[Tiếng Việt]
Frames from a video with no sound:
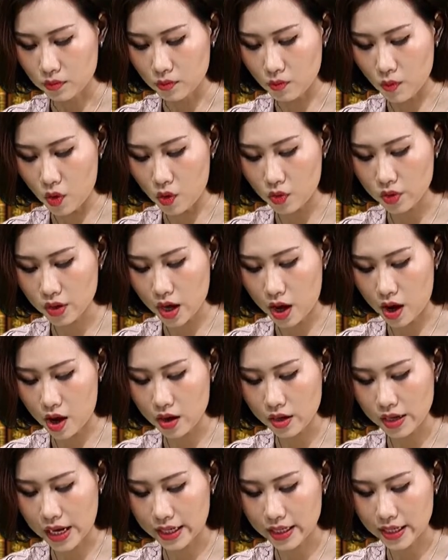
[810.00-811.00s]
bố
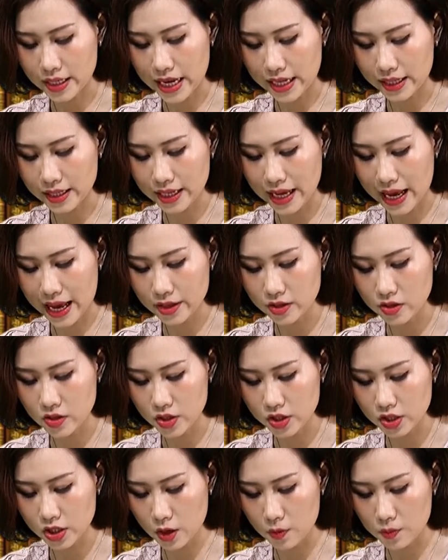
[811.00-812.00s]
nó lại đi đánh cá
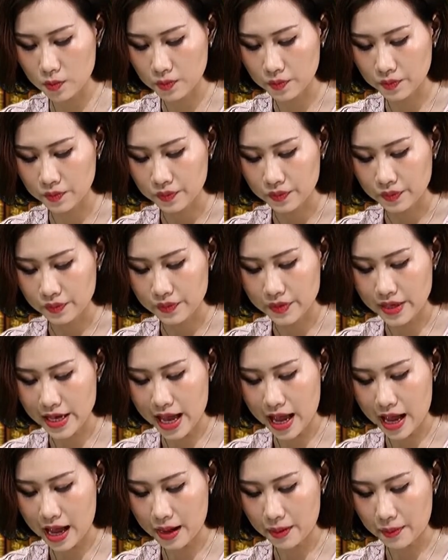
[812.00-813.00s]
dưới sông
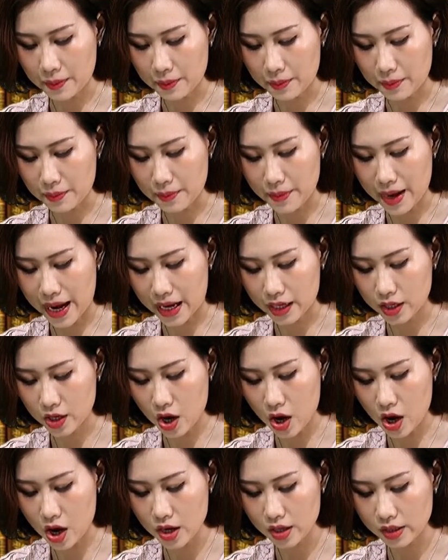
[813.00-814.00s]
và mẹ
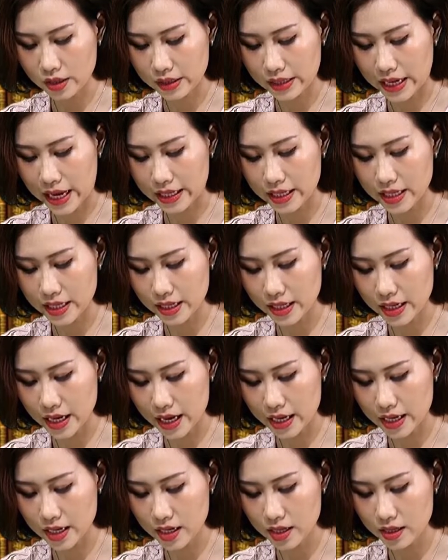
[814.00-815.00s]
nó lại đi
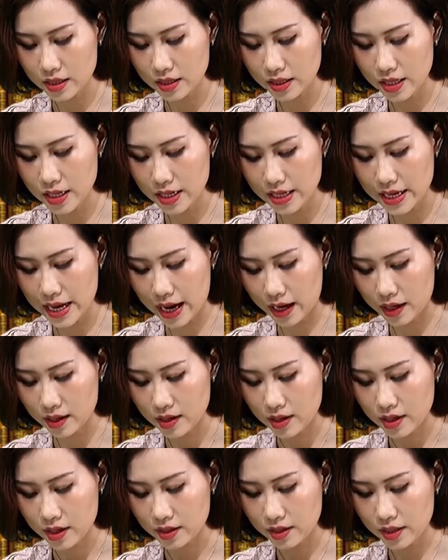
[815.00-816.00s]
cấy, đi gặt,
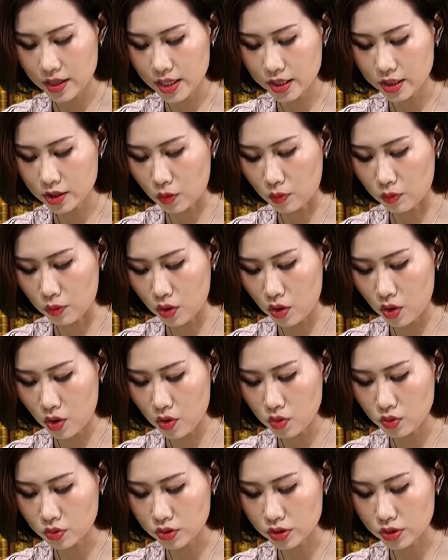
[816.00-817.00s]
đi trồng
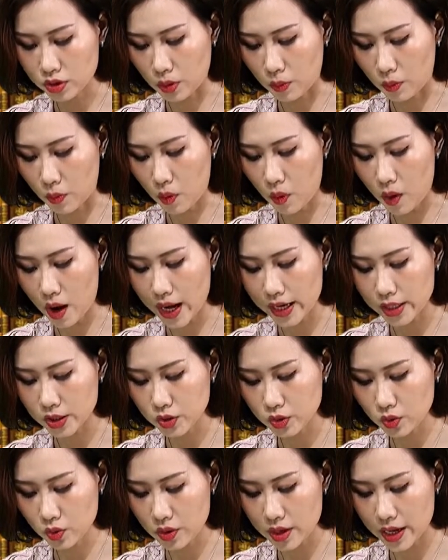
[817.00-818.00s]
ngô, trồng khoai
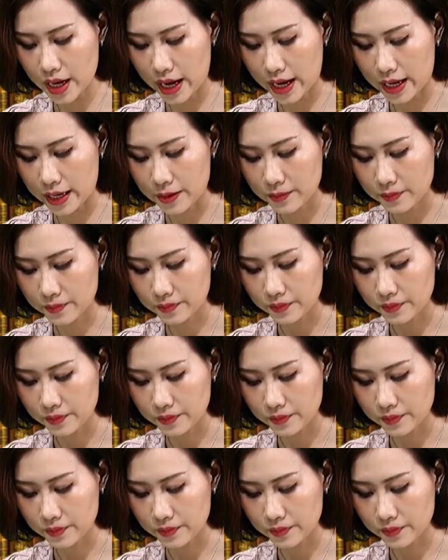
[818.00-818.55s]
suốt ngày.